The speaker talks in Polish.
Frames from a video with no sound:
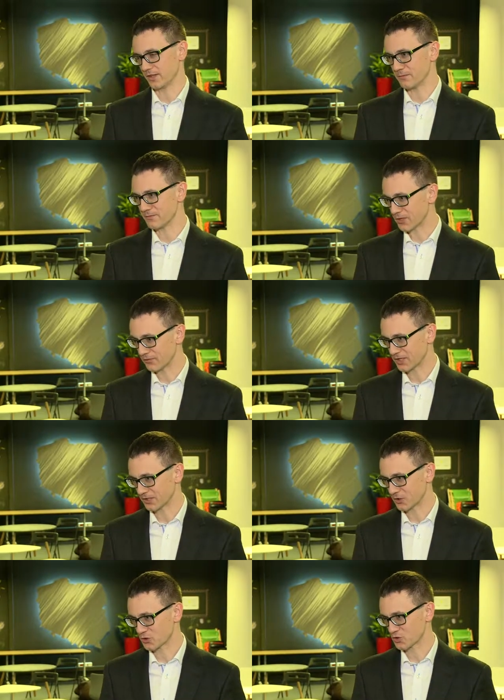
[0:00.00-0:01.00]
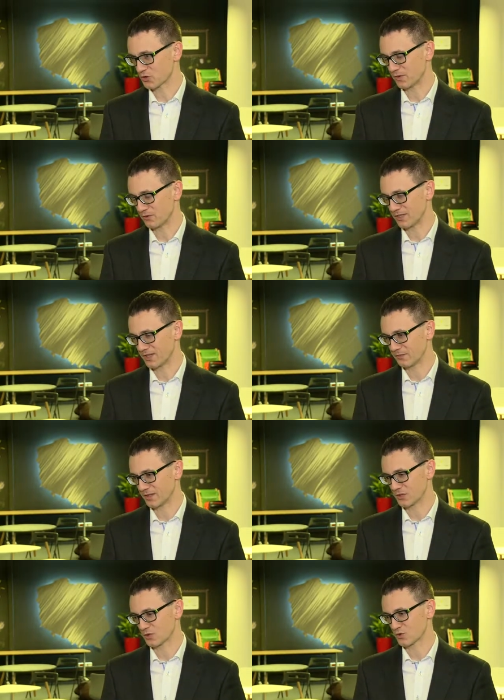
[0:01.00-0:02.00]
M-Weryfikator jest uzupełnieniem
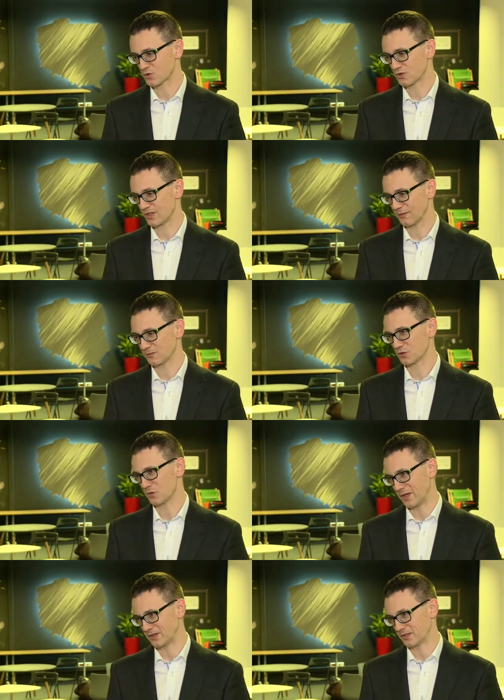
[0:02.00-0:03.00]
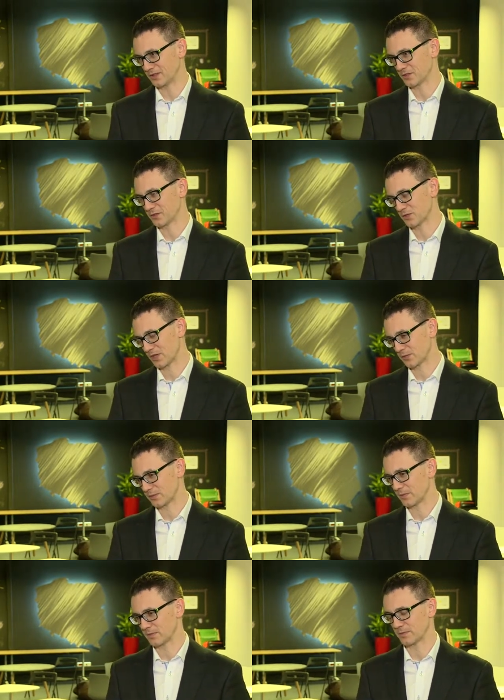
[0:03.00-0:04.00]
naszej usługi M-Dokumenty, także można
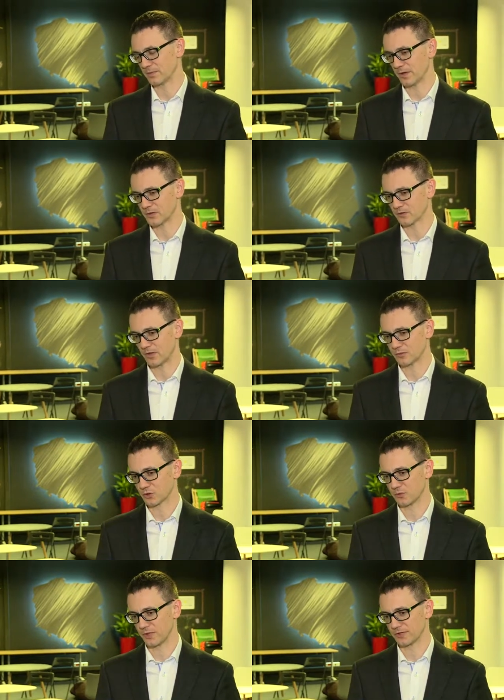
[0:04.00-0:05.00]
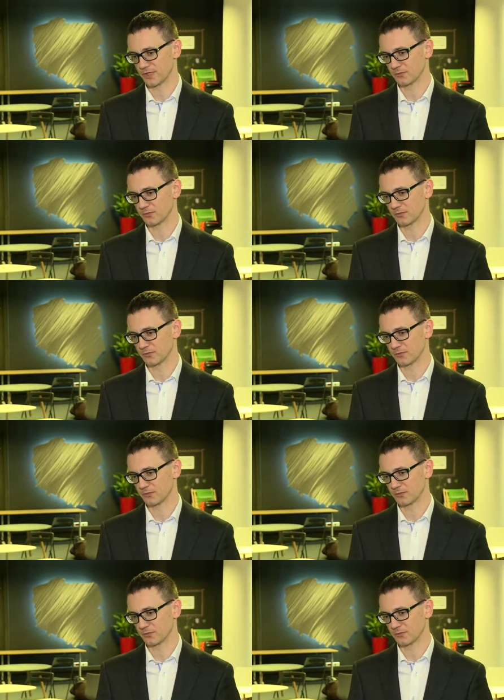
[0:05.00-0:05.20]
parę słów o M-Dokumentach.